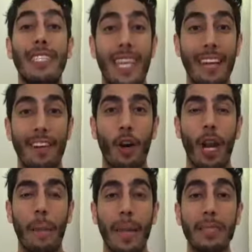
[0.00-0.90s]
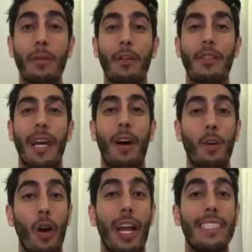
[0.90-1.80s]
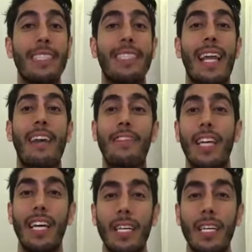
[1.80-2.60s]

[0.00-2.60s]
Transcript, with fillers: inscreva agora mesmo no nosso canal. Corre lá, se inscreve.